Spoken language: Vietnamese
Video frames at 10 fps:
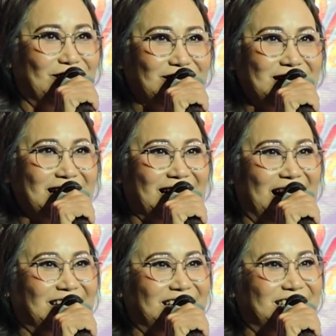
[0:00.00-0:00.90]
Đối với Thanh
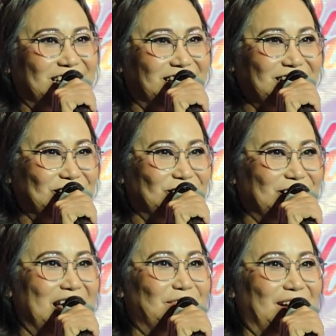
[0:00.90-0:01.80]
Hằng thì sở trường
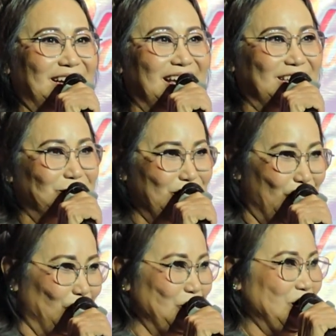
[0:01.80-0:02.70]
là phải là giọng
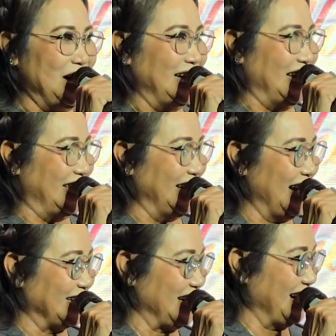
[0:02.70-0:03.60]
cổ. Thì Thanh
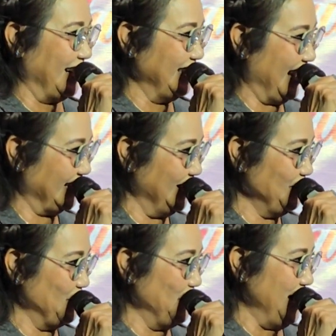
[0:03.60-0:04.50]
Hằng sẽ gửi tặng
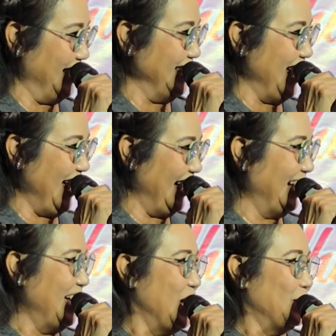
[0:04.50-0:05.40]
đến của quý vị nha.
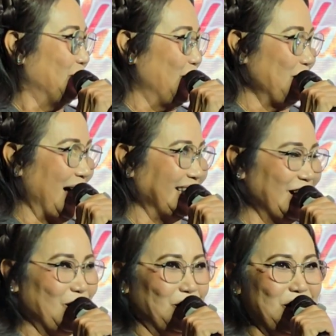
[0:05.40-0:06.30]
Một bài
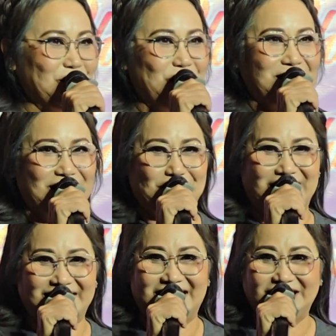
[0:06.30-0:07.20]
tân cổ giao duyên được
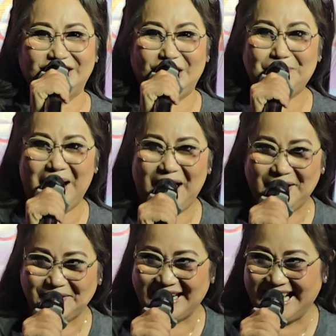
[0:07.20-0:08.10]
mang tên Túp
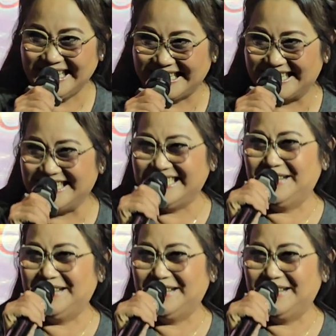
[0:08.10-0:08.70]
Liều Lý Tưởng.